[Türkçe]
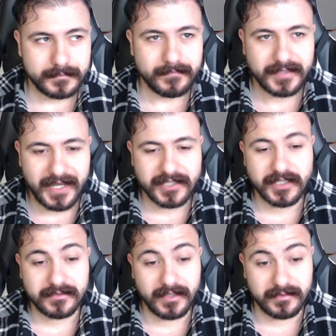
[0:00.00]

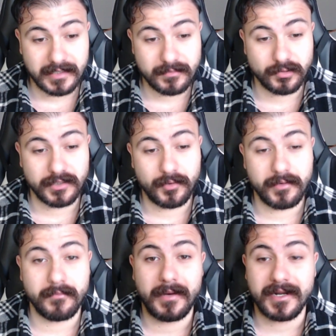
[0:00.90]
Gerçekten ya Trabzon'da
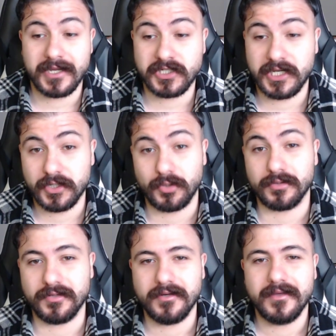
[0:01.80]
böyle bir marka şehir
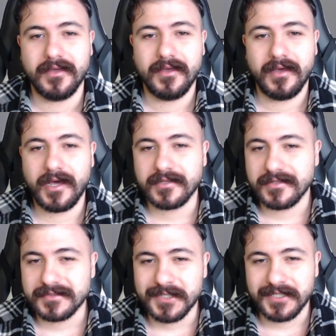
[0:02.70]
oldu.
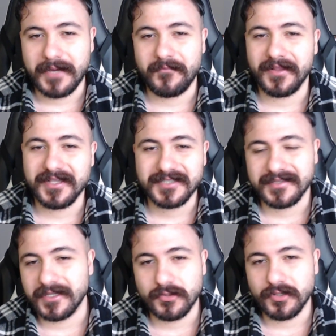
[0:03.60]
Herkes club falan
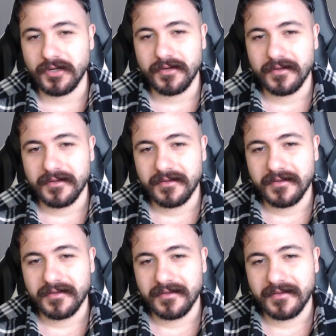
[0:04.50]
zannediyor.
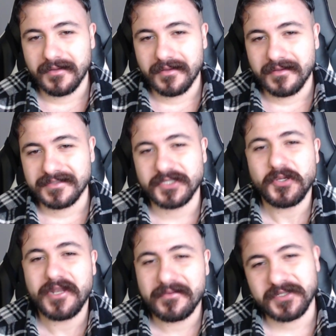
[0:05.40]
Size
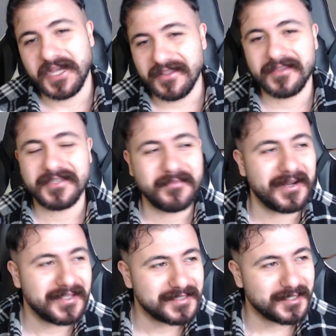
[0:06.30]
şöyle bir şey anlatayım.
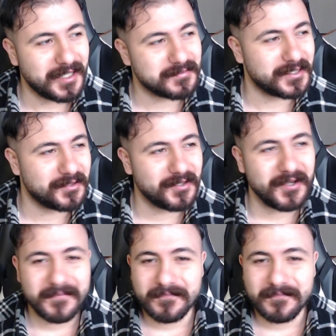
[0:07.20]
Herkes club sanıyor.